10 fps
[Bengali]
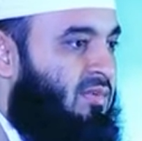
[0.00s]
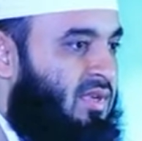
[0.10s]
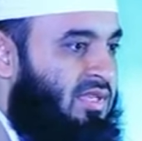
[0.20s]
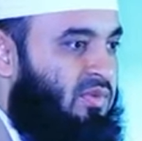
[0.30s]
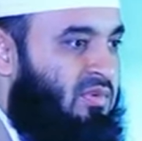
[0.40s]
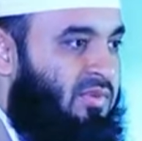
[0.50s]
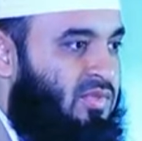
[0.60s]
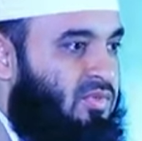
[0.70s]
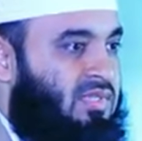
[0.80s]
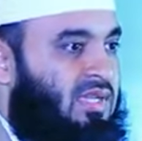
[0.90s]
আমরা যেমনভাবে
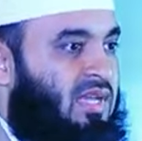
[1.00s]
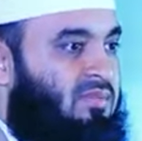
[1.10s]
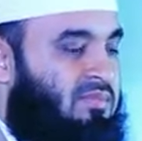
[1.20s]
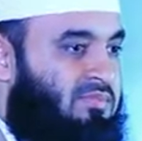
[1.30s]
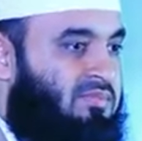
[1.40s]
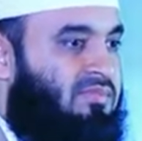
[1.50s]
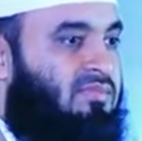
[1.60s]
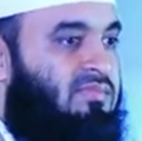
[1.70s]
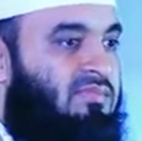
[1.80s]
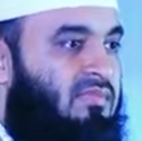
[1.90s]
চলছিলাম
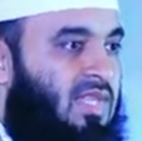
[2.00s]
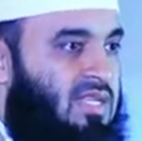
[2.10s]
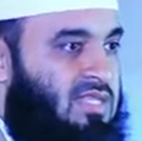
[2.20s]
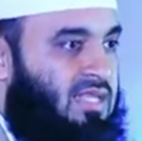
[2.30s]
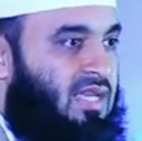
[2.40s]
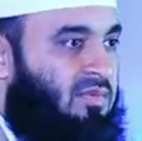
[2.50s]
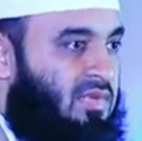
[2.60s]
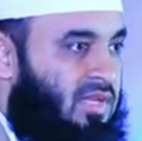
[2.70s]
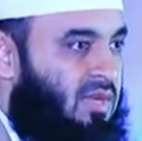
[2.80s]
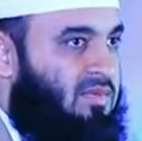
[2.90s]
সিয়াম
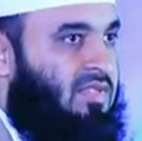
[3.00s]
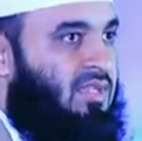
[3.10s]
কিয়াম